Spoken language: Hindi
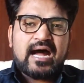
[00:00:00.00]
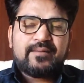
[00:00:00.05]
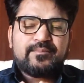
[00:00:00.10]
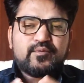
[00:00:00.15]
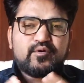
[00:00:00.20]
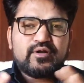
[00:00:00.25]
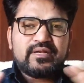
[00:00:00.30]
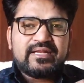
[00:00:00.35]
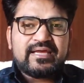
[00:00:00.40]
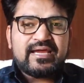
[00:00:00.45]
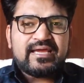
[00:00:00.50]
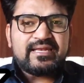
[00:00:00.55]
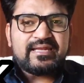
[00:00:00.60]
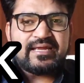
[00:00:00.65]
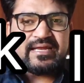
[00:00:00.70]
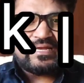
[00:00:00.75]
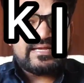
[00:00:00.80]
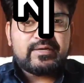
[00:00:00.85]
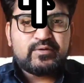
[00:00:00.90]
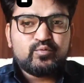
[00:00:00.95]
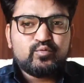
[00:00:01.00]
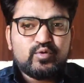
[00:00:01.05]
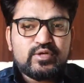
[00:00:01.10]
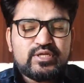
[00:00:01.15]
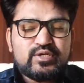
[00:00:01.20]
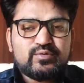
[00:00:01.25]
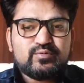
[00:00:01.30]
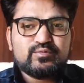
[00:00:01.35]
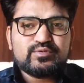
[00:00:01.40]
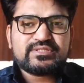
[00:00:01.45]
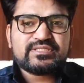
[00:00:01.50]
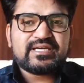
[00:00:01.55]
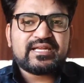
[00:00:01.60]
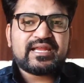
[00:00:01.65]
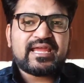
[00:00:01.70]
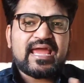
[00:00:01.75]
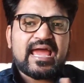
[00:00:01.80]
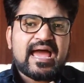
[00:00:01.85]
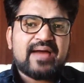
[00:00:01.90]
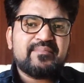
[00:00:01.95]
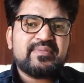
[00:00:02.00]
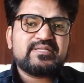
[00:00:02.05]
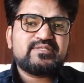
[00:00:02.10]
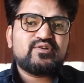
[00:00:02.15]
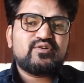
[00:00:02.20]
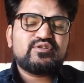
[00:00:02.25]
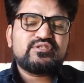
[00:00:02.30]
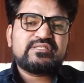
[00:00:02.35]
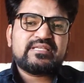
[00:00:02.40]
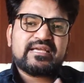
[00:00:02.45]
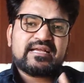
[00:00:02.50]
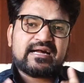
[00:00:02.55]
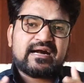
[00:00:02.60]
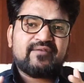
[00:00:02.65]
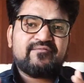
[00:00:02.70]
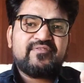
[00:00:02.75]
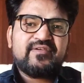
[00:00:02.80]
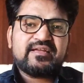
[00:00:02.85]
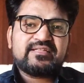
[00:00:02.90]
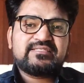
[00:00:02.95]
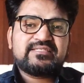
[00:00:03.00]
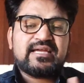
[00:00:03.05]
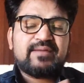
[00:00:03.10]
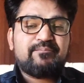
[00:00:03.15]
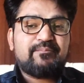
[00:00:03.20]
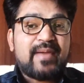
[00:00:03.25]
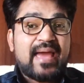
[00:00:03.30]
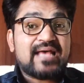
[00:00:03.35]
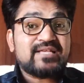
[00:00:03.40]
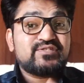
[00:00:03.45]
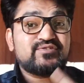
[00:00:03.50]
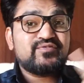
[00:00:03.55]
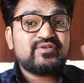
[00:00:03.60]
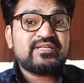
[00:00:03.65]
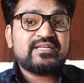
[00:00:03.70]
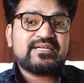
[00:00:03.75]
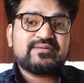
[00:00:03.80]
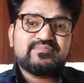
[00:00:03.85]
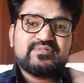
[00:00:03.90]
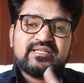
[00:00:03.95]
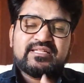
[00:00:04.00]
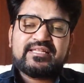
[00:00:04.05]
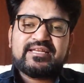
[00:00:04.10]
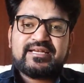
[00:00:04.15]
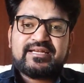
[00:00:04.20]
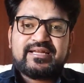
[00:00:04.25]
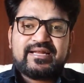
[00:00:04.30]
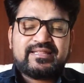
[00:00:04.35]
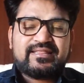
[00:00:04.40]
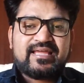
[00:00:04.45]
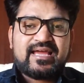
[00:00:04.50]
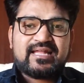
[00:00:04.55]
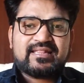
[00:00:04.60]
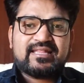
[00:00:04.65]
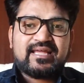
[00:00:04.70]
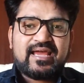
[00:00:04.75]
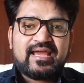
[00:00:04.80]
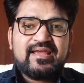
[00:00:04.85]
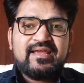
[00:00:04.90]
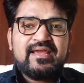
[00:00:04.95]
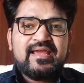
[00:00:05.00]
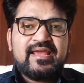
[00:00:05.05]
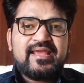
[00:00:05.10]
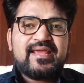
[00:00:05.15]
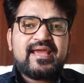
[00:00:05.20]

आपको नए नए टूल यूज़ करके Amazon से काफ़ी अच्छा पैसिव इनकम जनरेट करते आता है